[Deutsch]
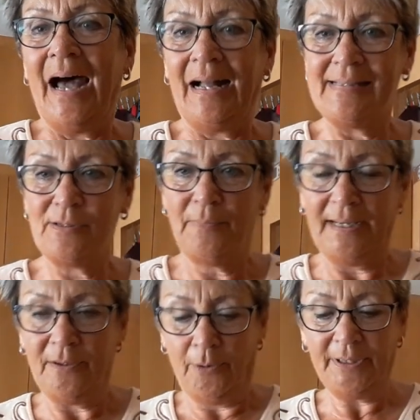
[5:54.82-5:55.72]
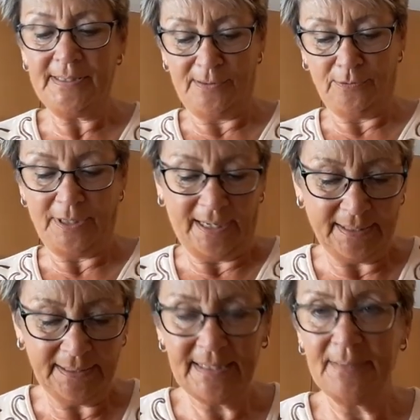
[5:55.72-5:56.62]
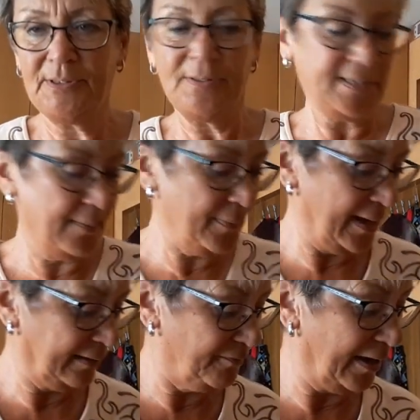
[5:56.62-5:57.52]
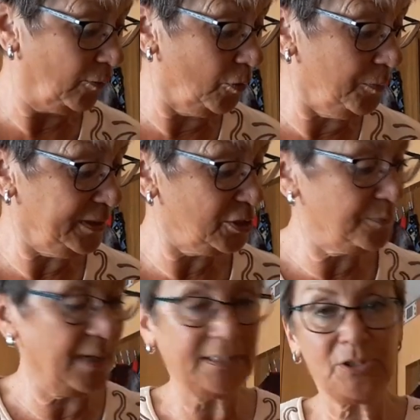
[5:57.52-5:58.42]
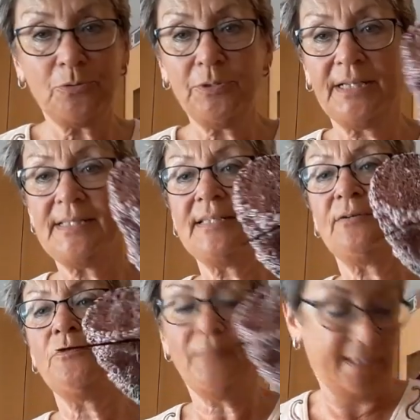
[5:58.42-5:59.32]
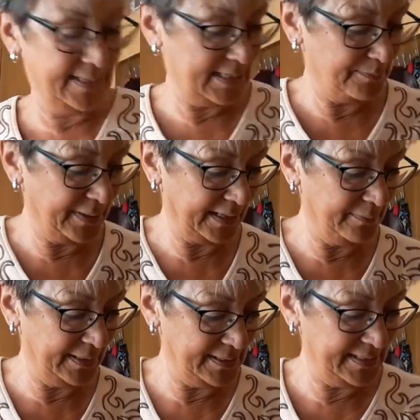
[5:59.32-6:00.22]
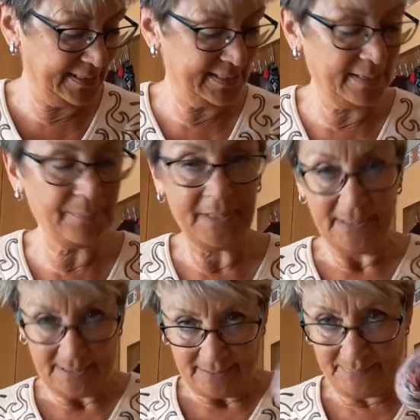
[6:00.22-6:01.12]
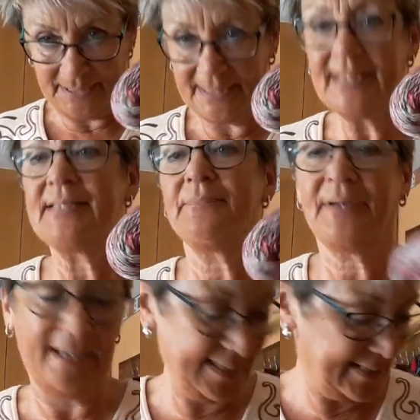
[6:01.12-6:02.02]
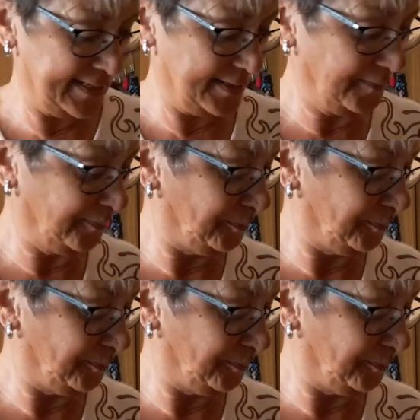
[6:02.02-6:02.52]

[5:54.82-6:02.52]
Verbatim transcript: Also mein Neuzugang in dem Zusammenhang, warum ich partout jetzt hier rum experimentiert habe mit diesem Rest,